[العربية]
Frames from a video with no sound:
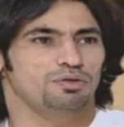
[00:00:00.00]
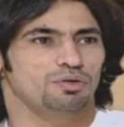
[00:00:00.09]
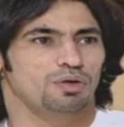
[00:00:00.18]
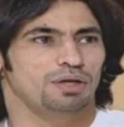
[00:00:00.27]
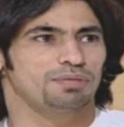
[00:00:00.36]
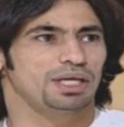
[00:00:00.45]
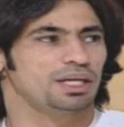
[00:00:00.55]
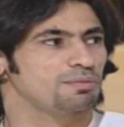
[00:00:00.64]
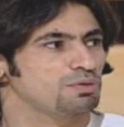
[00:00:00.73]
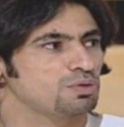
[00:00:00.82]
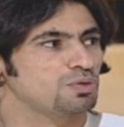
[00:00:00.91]
انه البيئه
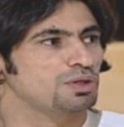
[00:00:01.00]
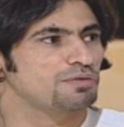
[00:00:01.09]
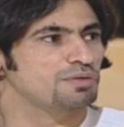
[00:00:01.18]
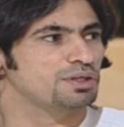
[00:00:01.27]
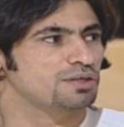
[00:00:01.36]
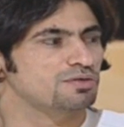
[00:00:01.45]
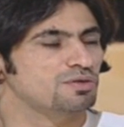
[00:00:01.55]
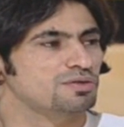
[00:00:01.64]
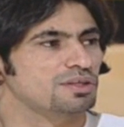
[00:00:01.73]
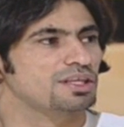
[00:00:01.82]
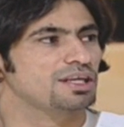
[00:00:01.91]
اللي موجوده في النصر
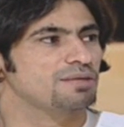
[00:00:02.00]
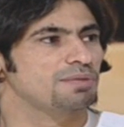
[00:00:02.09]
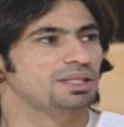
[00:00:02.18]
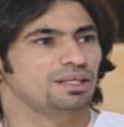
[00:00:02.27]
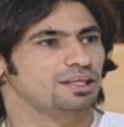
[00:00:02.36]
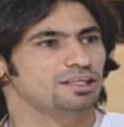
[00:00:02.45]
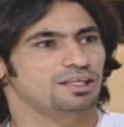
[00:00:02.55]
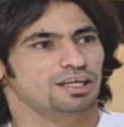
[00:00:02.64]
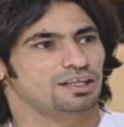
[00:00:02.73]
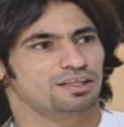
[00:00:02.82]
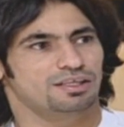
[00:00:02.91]
صدقني ما تحتاج
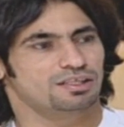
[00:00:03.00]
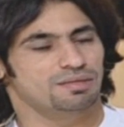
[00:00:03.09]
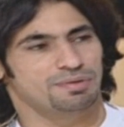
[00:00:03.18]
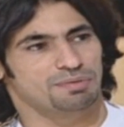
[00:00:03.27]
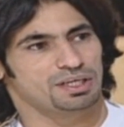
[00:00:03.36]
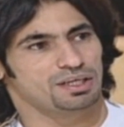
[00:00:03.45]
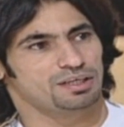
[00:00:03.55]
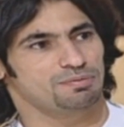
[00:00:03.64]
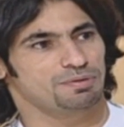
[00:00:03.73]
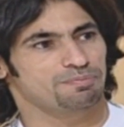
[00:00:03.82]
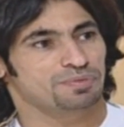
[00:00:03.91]
انك انت تجتمع مع
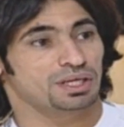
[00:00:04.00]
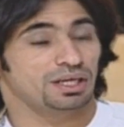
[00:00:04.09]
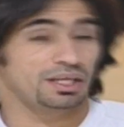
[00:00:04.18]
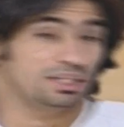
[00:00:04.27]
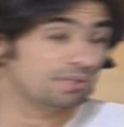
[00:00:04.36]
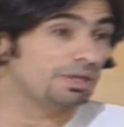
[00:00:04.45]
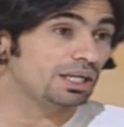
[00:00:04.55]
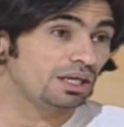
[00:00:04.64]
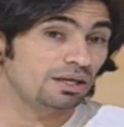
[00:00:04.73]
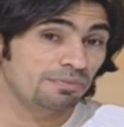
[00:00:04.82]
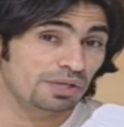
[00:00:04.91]
اللعيبه احنا
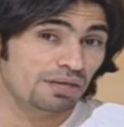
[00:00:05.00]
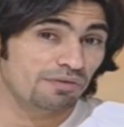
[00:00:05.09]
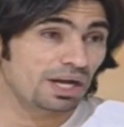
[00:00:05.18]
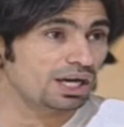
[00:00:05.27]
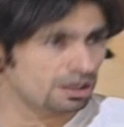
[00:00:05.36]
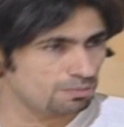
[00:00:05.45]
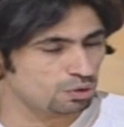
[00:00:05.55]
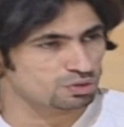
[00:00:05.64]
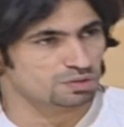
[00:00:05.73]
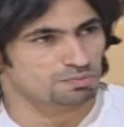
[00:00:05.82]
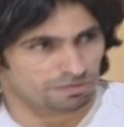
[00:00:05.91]
اجتمعنا في اخر
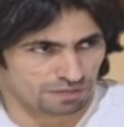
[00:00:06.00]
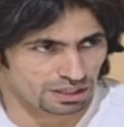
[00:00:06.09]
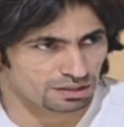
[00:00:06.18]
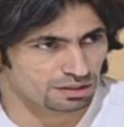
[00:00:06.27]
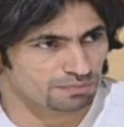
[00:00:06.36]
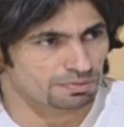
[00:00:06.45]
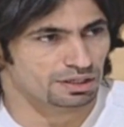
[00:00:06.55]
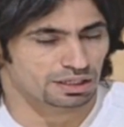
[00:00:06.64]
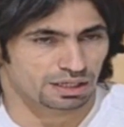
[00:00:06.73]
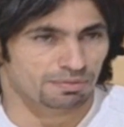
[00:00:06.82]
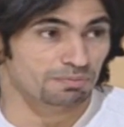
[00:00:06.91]
الموسم بالفعل
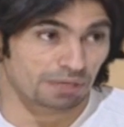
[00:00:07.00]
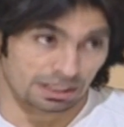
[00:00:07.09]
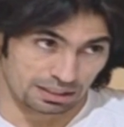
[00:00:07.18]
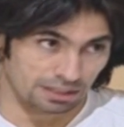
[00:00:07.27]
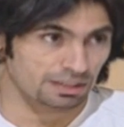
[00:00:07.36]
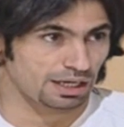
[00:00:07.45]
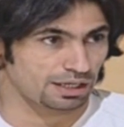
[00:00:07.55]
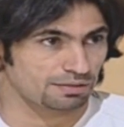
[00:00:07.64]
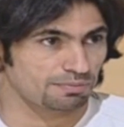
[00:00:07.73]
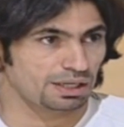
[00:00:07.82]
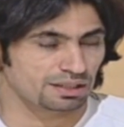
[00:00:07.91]
قبل مباراه
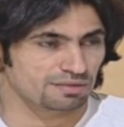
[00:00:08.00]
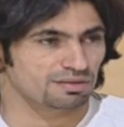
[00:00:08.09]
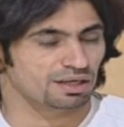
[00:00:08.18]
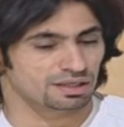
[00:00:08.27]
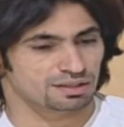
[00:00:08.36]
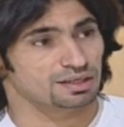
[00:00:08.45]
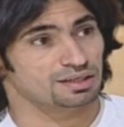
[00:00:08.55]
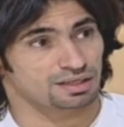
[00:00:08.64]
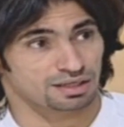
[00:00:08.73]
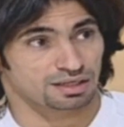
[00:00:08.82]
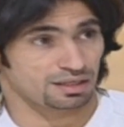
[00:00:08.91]
الاتحاد بعد خساره
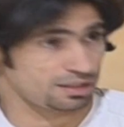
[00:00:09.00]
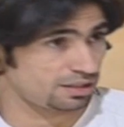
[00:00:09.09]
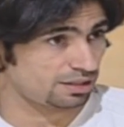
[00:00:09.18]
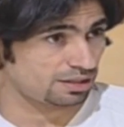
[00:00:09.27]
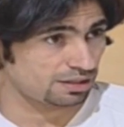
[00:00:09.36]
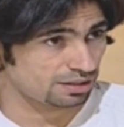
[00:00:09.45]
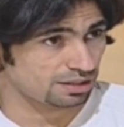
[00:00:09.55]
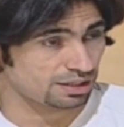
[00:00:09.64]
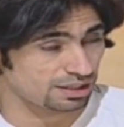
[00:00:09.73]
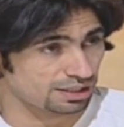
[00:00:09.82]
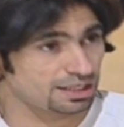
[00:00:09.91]

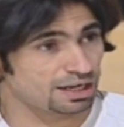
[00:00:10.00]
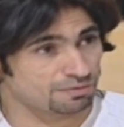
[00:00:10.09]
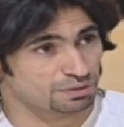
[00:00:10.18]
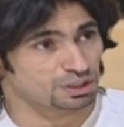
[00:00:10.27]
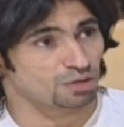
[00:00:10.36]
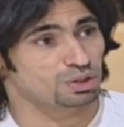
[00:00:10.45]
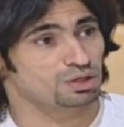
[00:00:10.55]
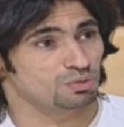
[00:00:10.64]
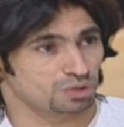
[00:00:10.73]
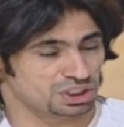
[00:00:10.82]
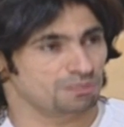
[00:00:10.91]
الهلال في الدوري
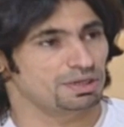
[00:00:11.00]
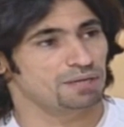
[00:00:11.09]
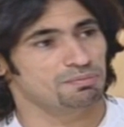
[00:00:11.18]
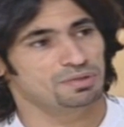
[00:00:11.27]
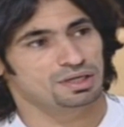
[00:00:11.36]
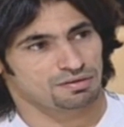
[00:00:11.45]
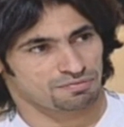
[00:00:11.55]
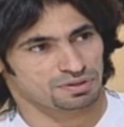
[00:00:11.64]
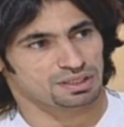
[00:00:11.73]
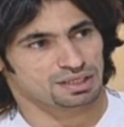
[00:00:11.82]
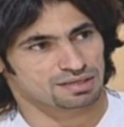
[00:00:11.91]
والشباب
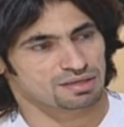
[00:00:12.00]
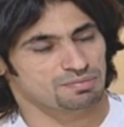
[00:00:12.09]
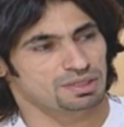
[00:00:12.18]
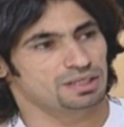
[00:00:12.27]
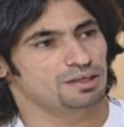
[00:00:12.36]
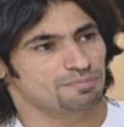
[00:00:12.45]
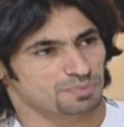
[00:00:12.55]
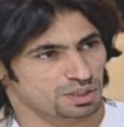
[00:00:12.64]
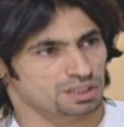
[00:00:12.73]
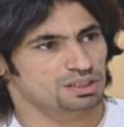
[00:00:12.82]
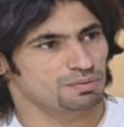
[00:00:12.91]
في كاس الملك
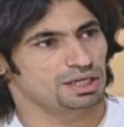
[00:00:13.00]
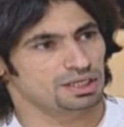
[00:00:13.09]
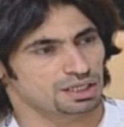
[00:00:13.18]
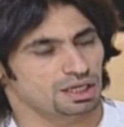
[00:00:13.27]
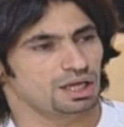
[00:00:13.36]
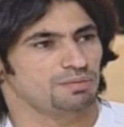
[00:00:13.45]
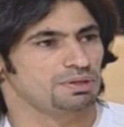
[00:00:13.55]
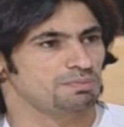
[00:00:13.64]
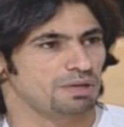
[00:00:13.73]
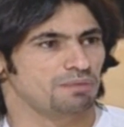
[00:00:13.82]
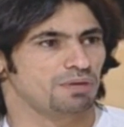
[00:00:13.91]
اجتمعنا
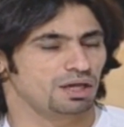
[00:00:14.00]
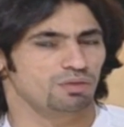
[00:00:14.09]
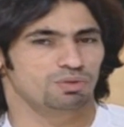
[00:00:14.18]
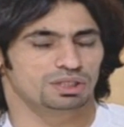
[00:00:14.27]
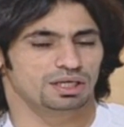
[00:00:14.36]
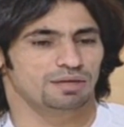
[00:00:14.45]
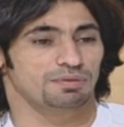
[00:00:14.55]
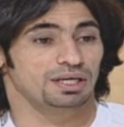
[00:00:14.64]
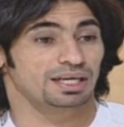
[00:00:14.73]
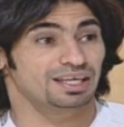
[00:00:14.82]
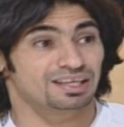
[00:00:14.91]
كلاعبين مع بعض
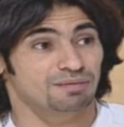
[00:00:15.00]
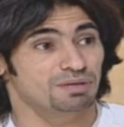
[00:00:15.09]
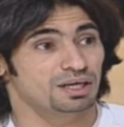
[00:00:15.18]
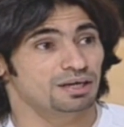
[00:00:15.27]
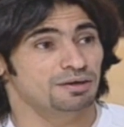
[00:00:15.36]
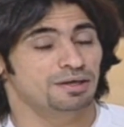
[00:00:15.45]
وتكلمنا لكن قبلها